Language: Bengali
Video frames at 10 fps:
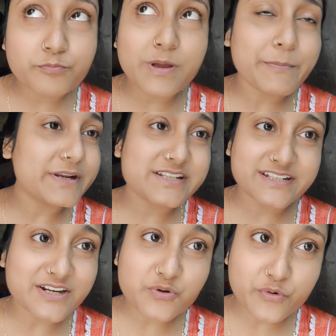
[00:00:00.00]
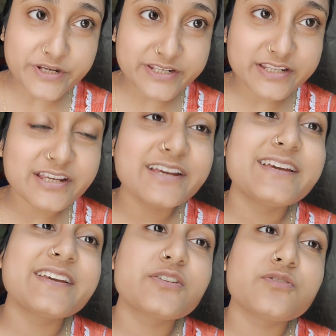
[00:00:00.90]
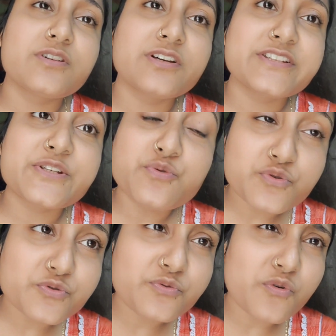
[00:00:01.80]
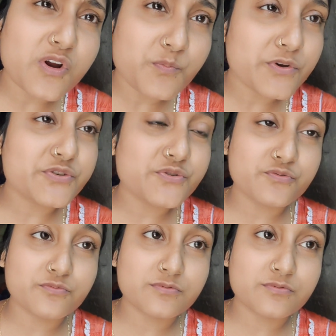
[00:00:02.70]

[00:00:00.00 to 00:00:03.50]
ব্যাপারে শেয়ার করিনি যেটুকু অল্প কিছু